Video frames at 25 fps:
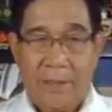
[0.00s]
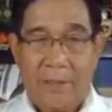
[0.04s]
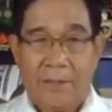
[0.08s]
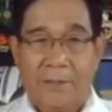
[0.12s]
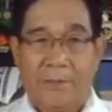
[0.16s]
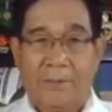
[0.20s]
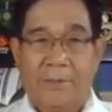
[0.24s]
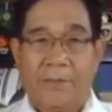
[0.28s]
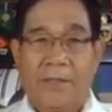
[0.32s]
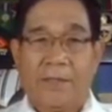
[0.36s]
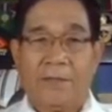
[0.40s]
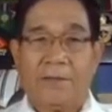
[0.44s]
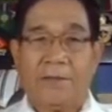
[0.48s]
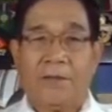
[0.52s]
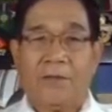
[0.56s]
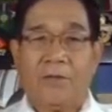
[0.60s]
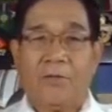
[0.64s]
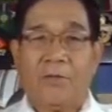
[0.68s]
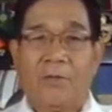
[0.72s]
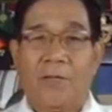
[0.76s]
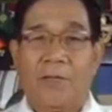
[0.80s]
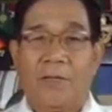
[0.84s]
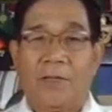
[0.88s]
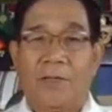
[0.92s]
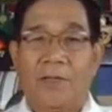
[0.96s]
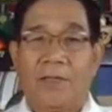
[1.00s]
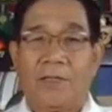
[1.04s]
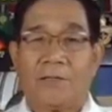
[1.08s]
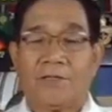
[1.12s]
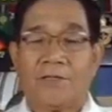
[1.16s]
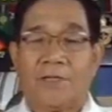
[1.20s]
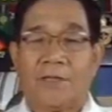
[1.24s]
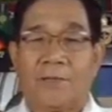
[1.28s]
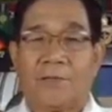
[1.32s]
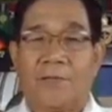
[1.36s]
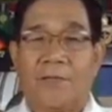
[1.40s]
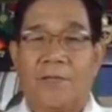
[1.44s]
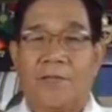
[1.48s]
Ah, magandang
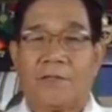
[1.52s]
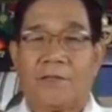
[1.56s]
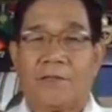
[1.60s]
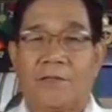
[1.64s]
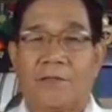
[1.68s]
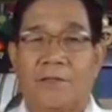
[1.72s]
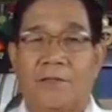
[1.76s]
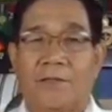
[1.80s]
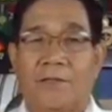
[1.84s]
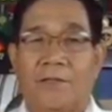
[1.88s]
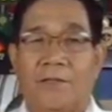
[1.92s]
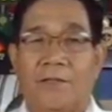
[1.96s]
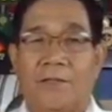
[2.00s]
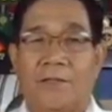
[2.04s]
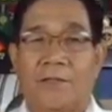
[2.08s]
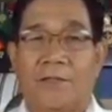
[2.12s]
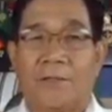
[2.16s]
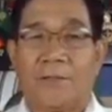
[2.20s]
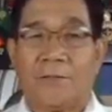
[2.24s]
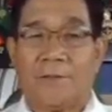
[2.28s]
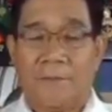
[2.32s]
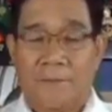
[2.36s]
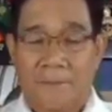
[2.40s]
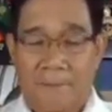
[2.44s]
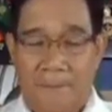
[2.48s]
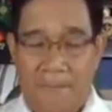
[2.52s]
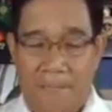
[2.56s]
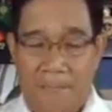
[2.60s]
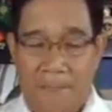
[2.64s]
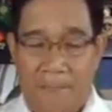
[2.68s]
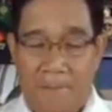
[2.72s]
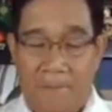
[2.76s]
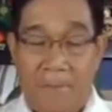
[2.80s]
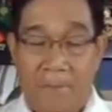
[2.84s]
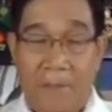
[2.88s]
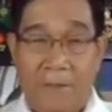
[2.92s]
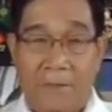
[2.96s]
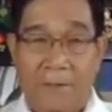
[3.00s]
umaga, Sec Mart. Uh, ah,
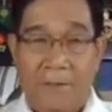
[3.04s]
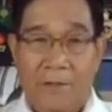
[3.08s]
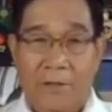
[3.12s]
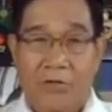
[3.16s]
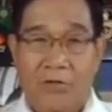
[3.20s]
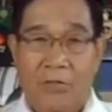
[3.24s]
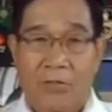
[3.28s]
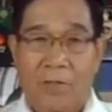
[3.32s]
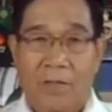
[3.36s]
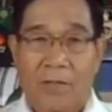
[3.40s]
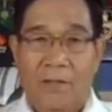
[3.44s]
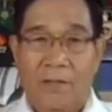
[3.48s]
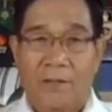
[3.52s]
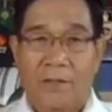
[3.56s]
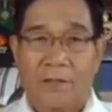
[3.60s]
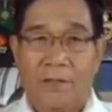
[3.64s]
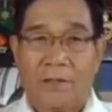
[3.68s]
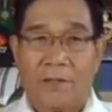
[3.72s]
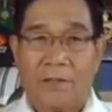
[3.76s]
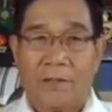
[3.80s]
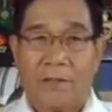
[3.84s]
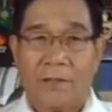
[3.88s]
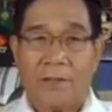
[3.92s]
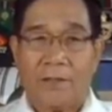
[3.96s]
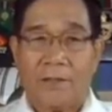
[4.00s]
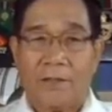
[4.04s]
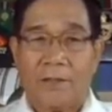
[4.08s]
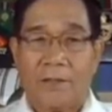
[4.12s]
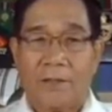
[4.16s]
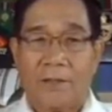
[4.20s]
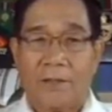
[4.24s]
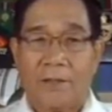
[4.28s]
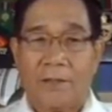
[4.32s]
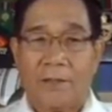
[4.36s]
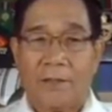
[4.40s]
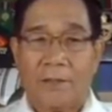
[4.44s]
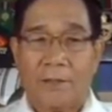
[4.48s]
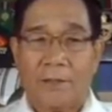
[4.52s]
magandang umaga din
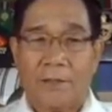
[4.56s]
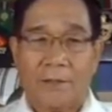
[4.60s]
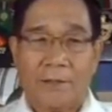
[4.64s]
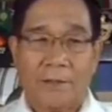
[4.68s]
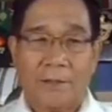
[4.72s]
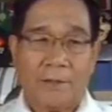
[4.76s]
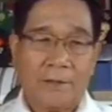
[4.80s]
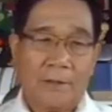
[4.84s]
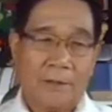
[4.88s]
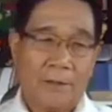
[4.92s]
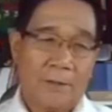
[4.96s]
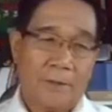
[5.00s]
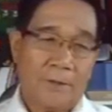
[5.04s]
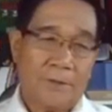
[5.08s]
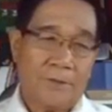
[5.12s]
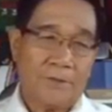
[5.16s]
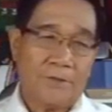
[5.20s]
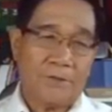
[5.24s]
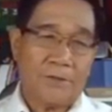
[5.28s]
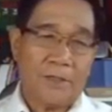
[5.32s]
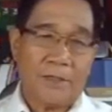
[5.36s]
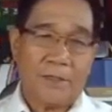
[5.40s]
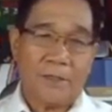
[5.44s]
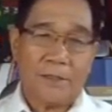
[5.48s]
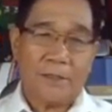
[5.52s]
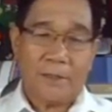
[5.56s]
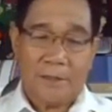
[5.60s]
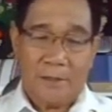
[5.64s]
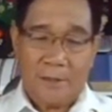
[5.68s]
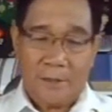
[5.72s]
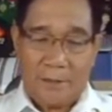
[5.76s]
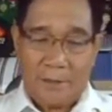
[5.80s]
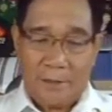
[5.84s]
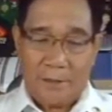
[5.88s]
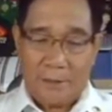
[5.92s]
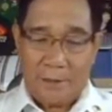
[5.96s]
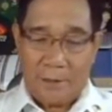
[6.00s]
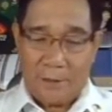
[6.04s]
kay uh, Yusek
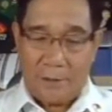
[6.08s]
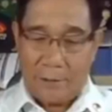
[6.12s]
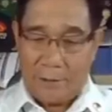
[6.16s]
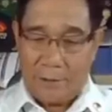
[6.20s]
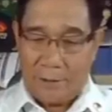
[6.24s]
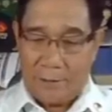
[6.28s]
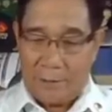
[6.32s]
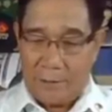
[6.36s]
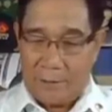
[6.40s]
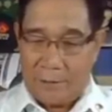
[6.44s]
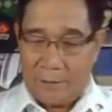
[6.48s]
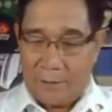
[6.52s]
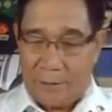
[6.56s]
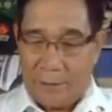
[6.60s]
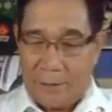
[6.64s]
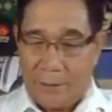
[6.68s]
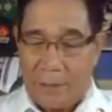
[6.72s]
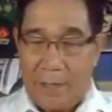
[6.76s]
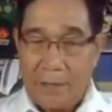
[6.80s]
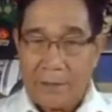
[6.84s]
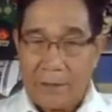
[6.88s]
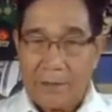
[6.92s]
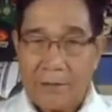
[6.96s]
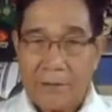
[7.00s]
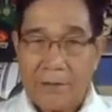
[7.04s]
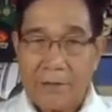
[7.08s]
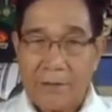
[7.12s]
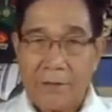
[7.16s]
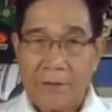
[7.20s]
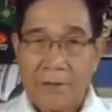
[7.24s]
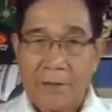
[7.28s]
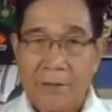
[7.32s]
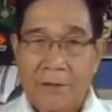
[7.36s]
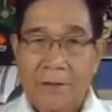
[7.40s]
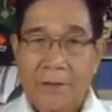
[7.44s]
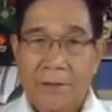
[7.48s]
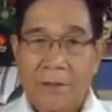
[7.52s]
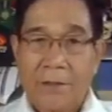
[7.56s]
uh,
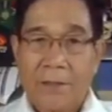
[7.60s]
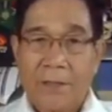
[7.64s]
Rocky.